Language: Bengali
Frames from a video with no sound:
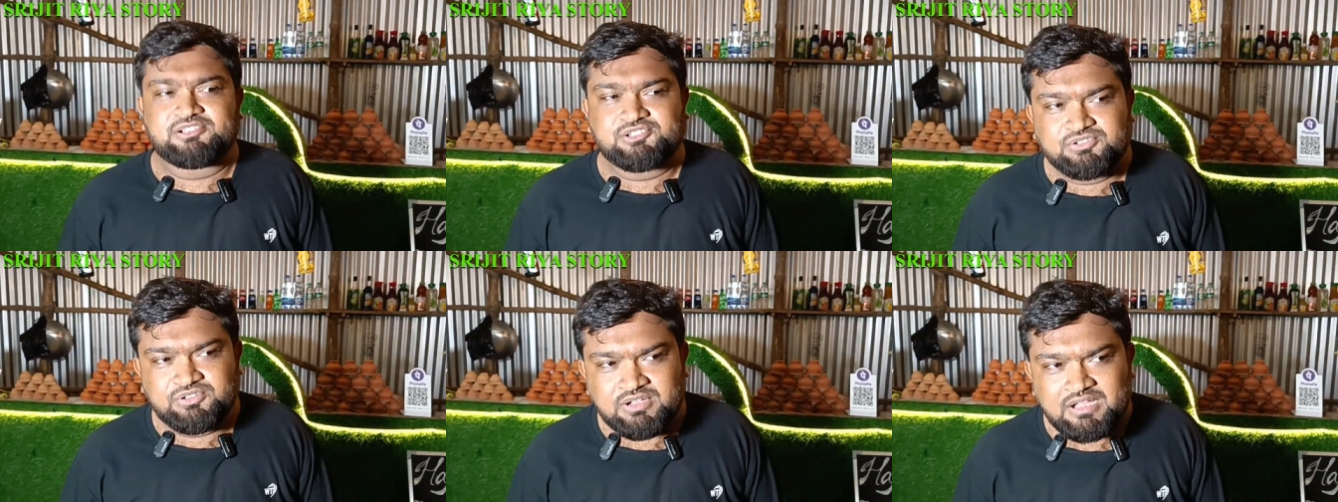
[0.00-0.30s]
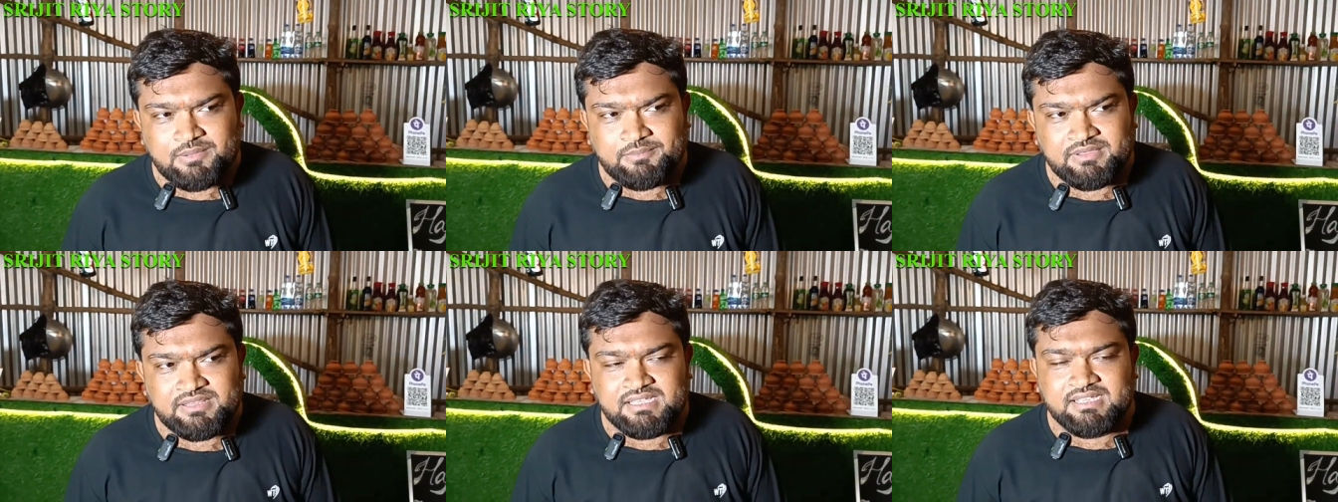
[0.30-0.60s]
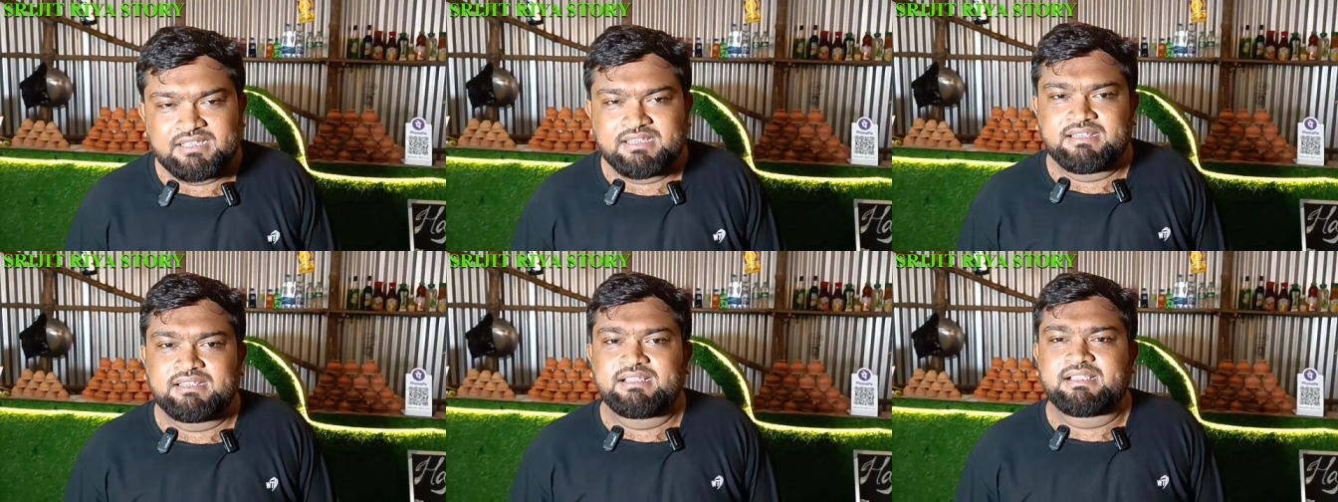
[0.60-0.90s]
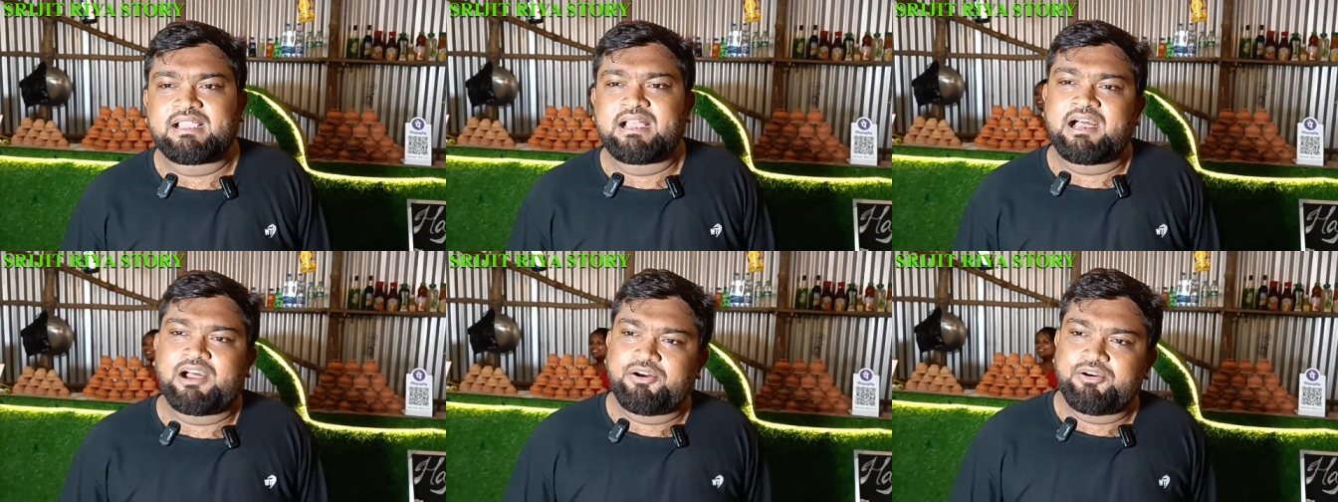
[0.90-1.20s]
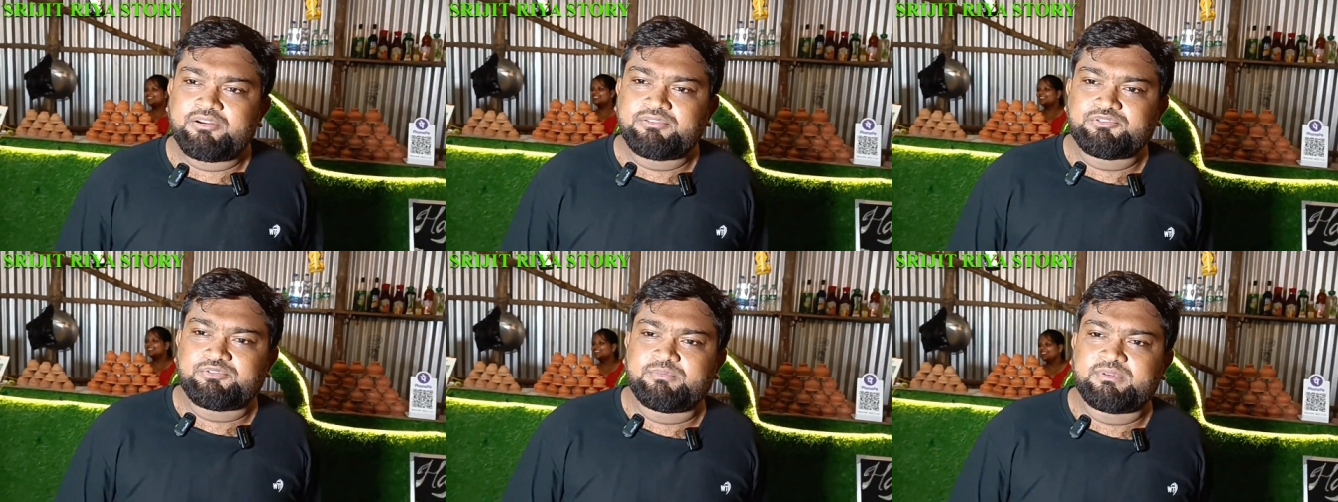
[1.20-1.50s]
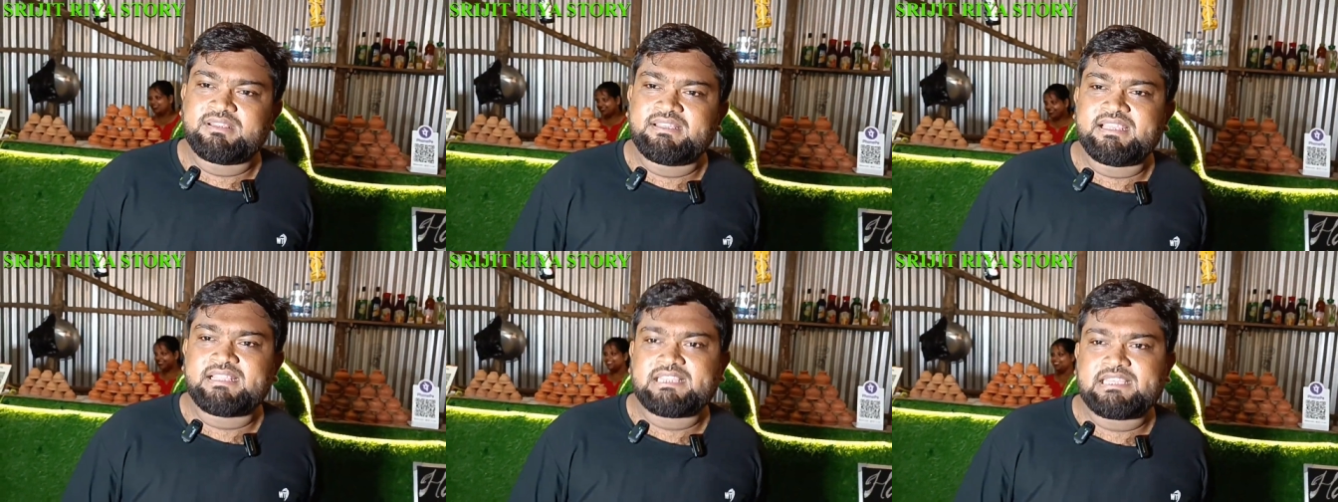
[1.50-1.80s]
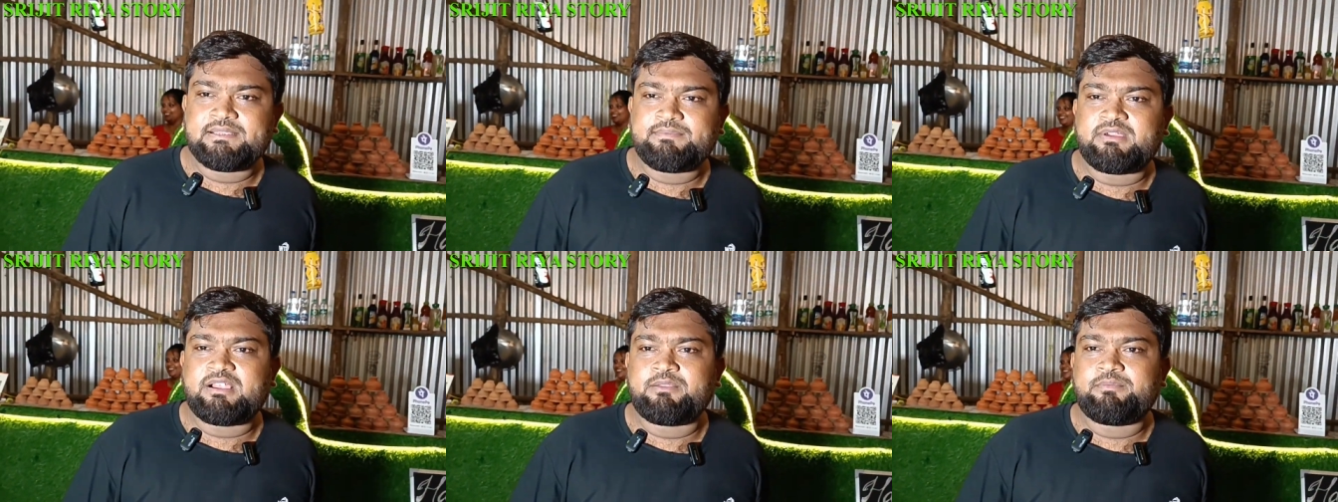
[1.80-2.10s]
আসো আমাদের এখানে খাও তোমরা
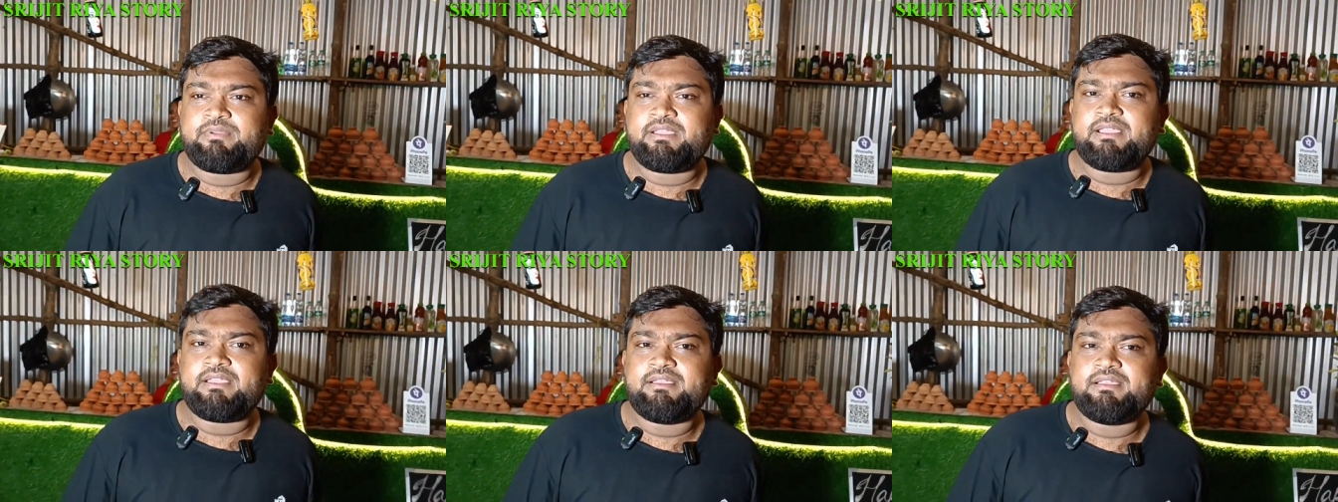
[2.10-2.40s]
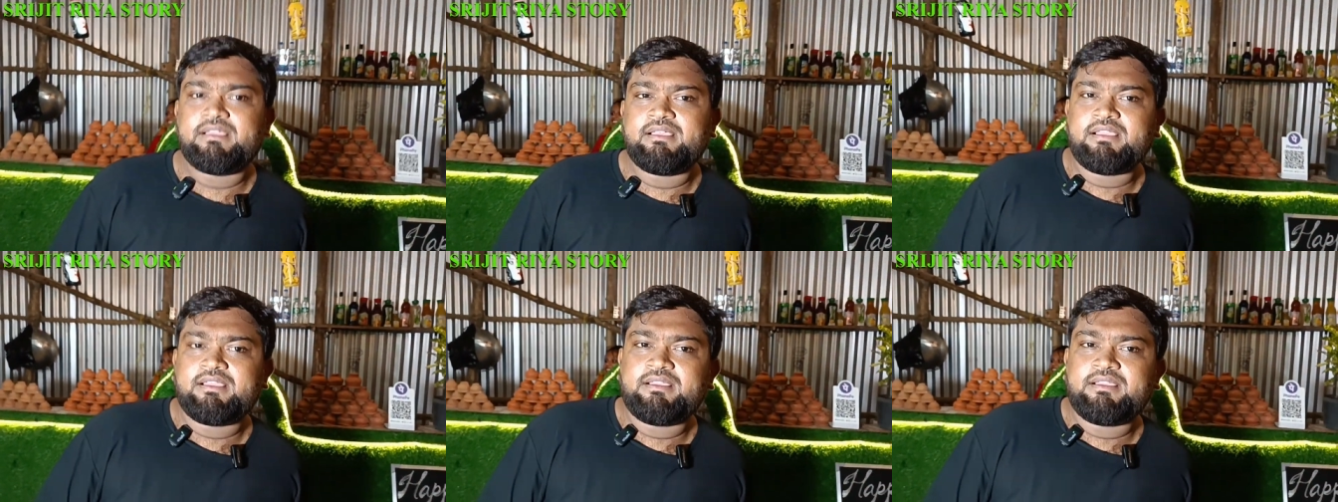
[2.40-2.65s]
দেখতে পারবে আজকে